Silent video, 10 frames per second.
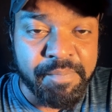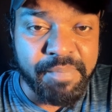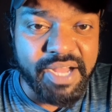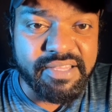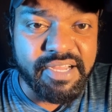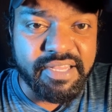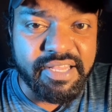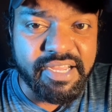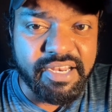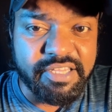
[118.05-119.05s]
बात
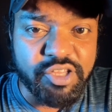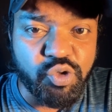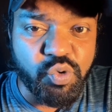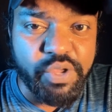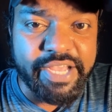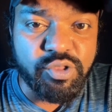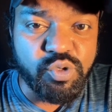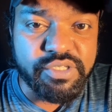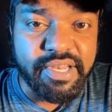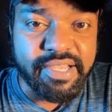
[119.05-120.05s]
करते करते दोनों एक
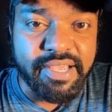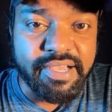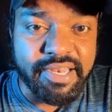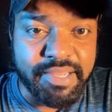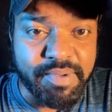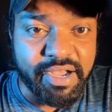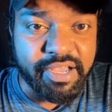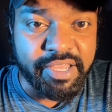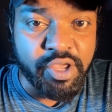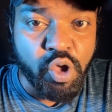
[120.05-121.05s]
दूसरे के करीब आ
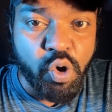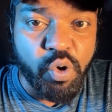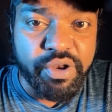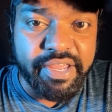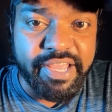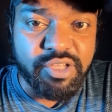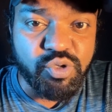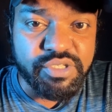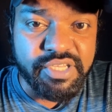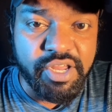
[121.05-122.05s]
गए और एक
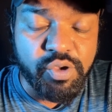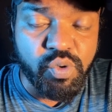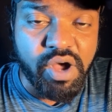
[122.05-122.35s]
दूसरे को